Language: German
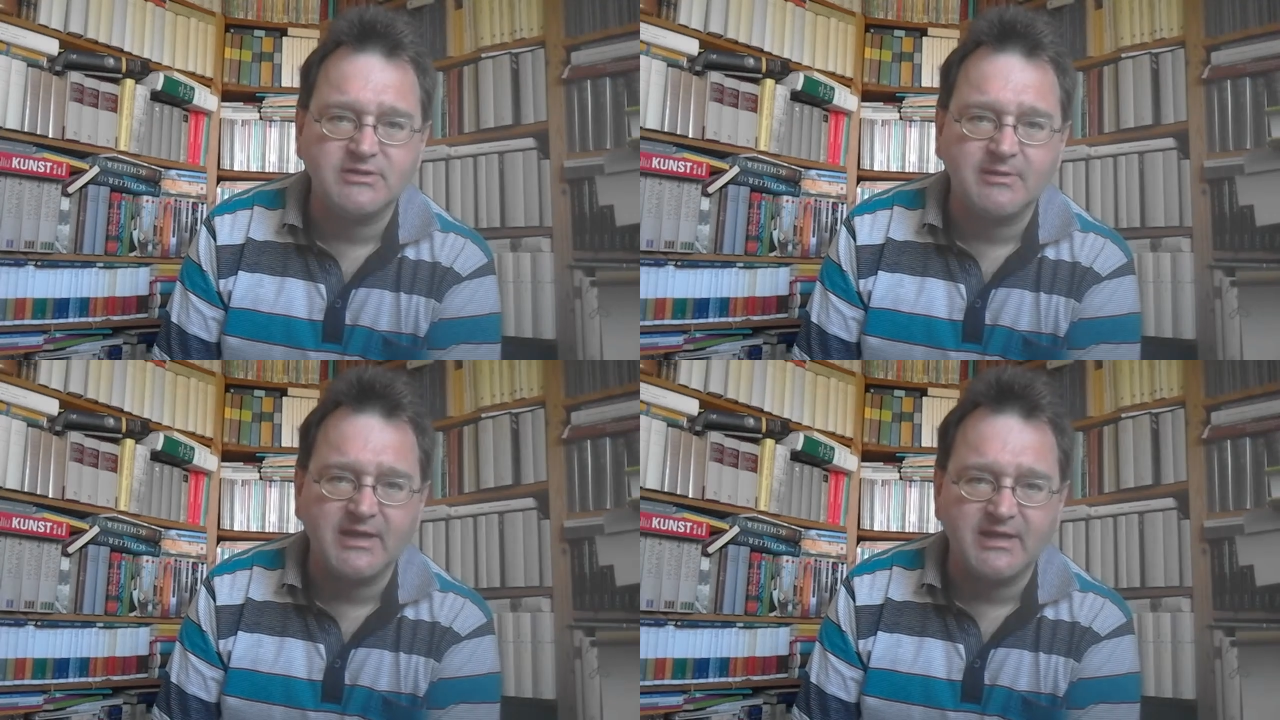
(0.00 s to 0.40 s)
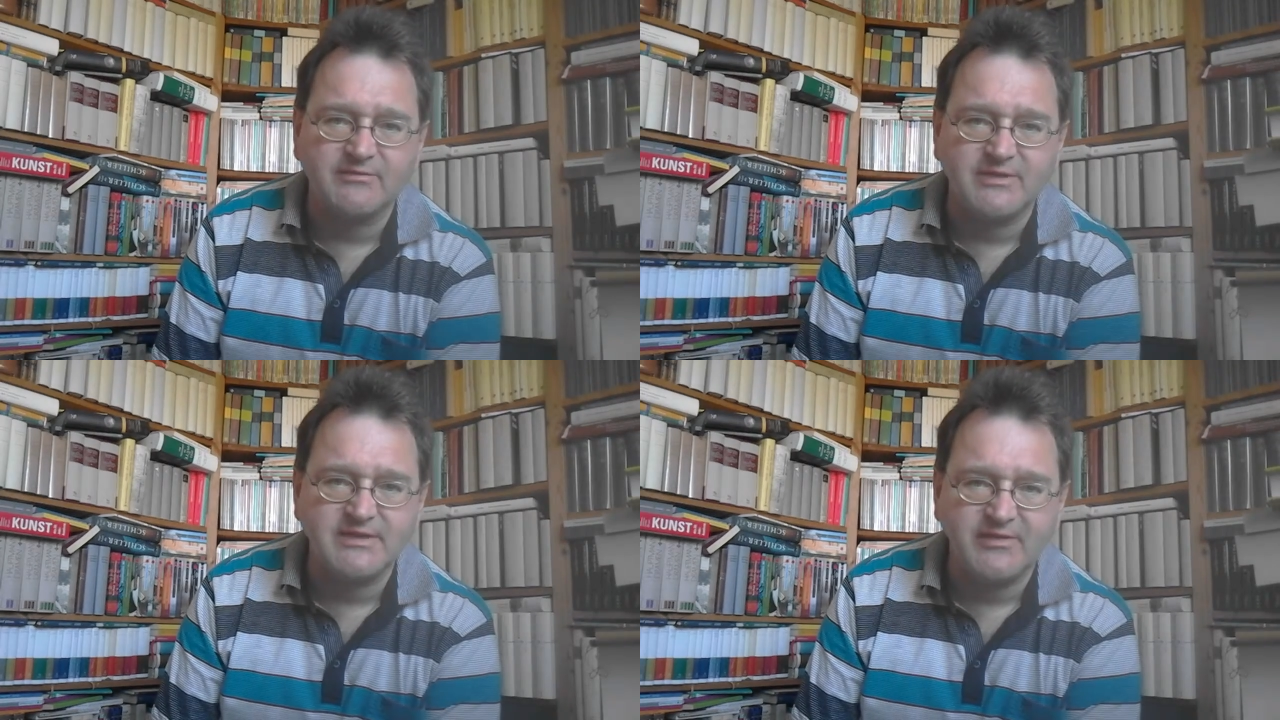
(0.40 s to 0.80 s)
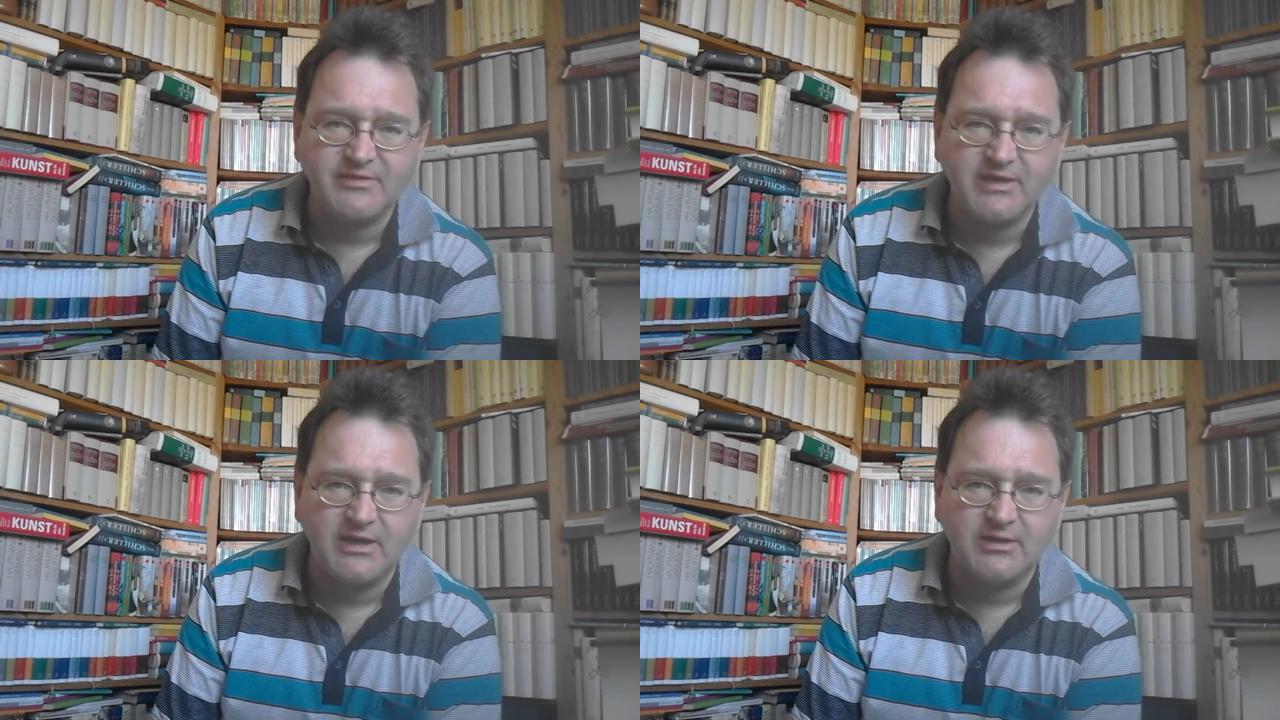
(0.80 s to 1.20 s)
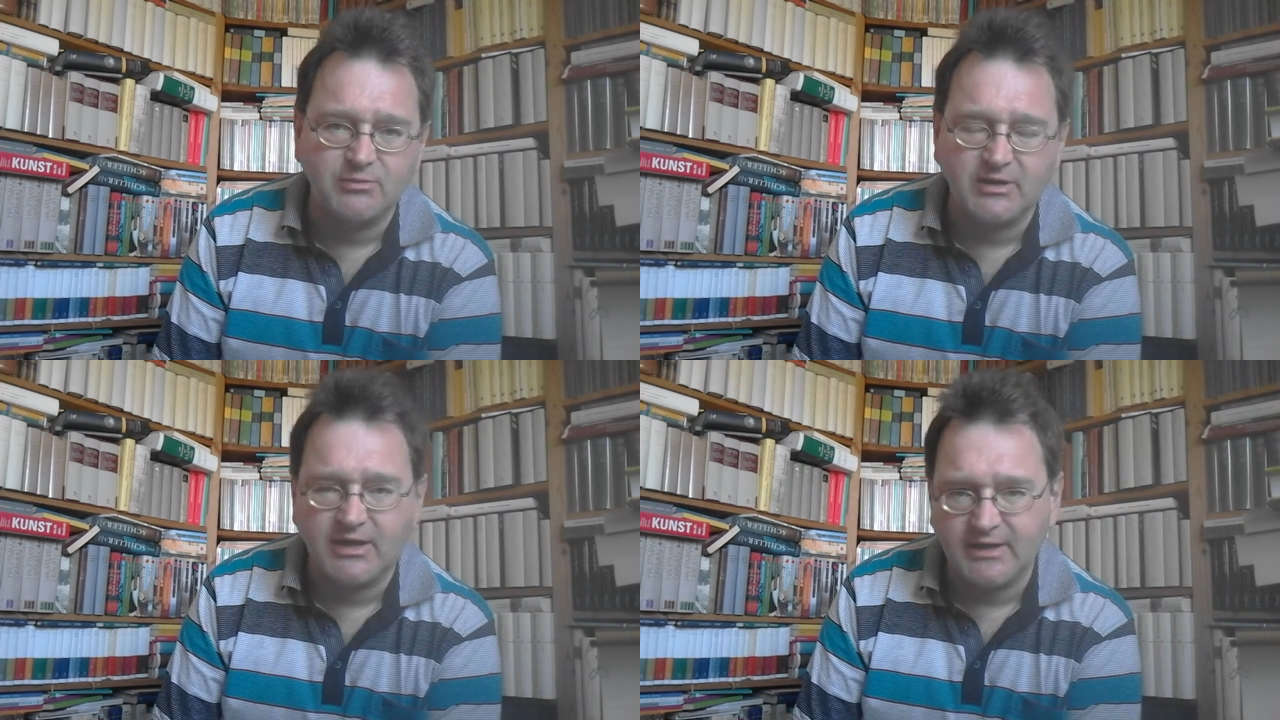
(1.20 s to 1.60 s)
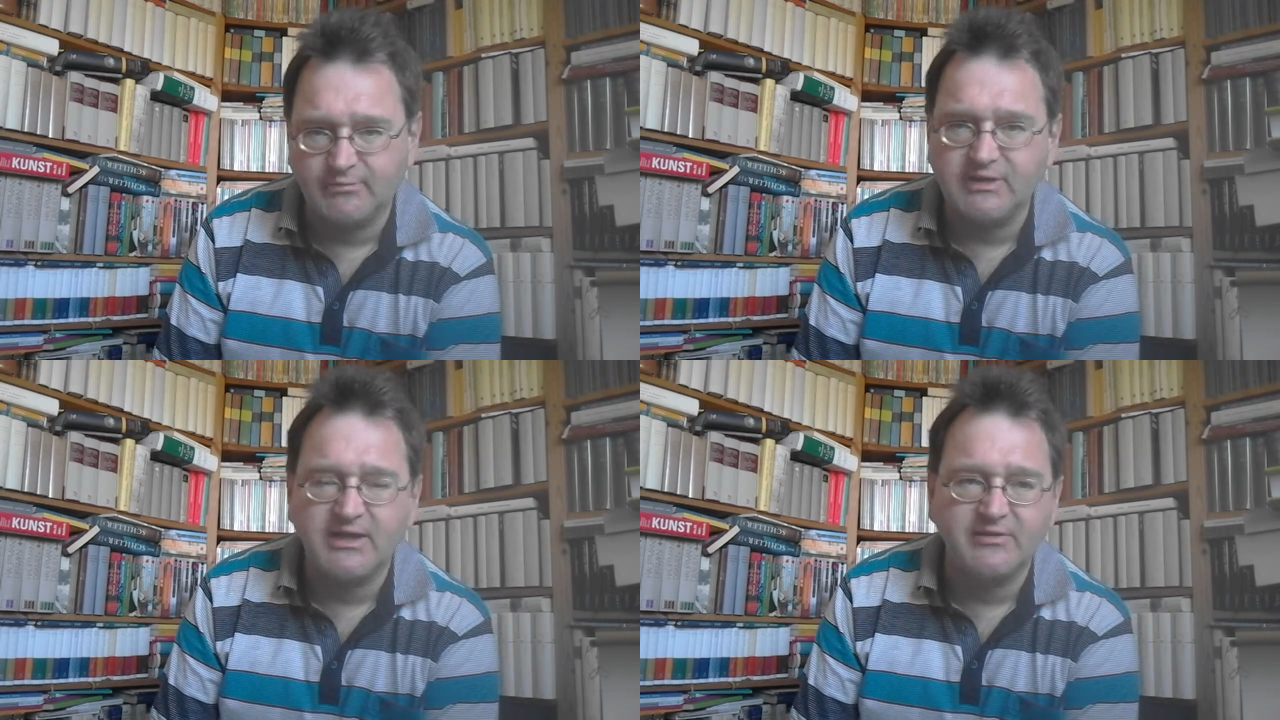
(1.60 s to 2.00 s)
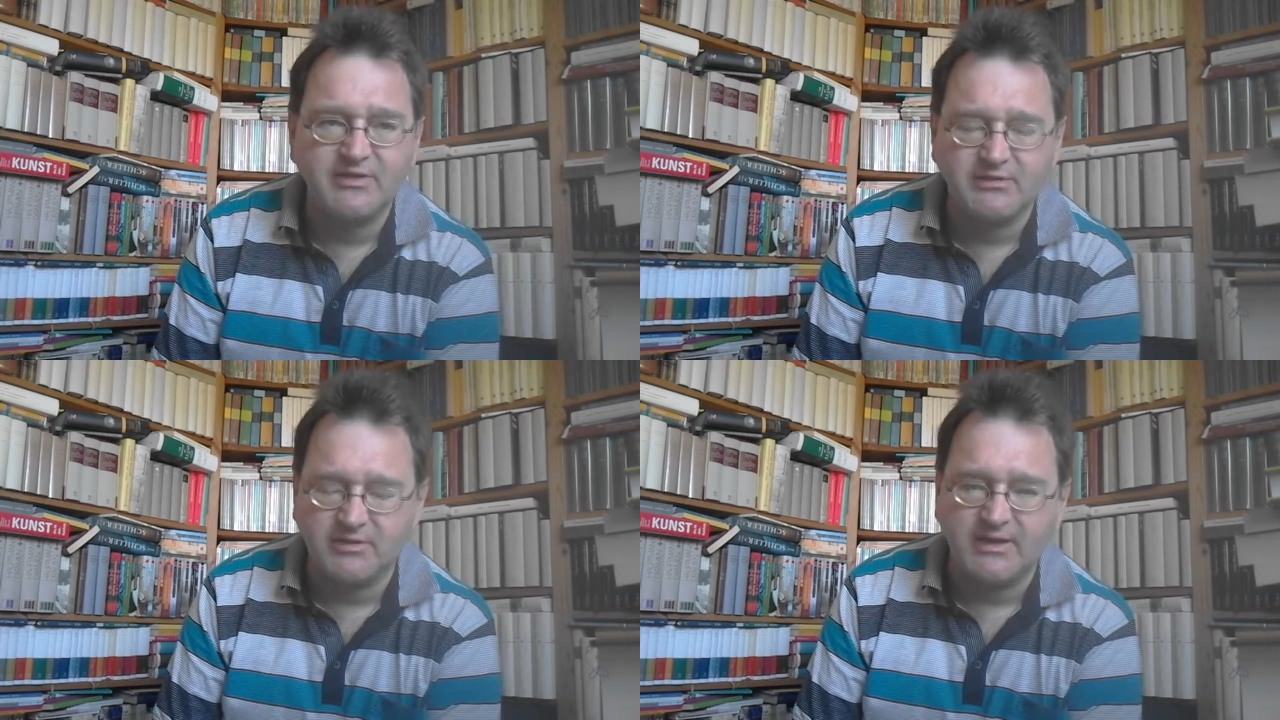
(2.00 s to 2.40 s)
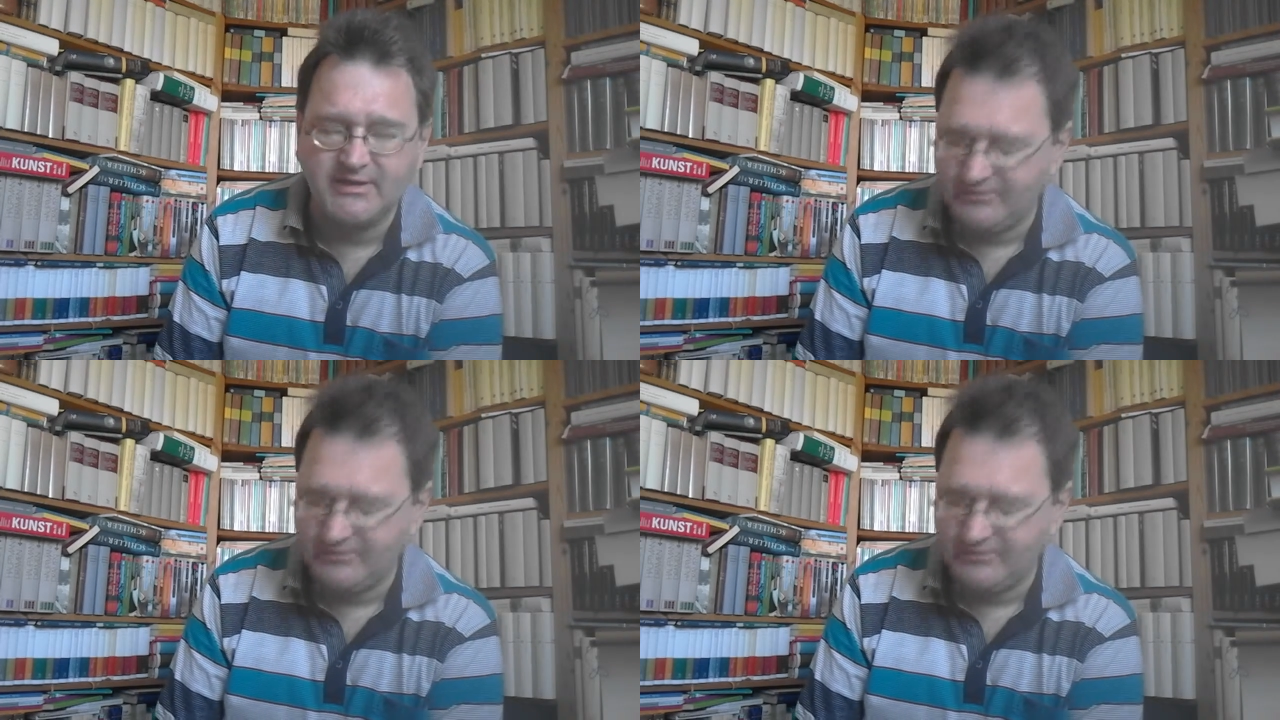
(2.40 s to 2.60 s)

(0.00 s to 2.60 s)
zwei etwas heftigere oder einen mittelheftigen und einen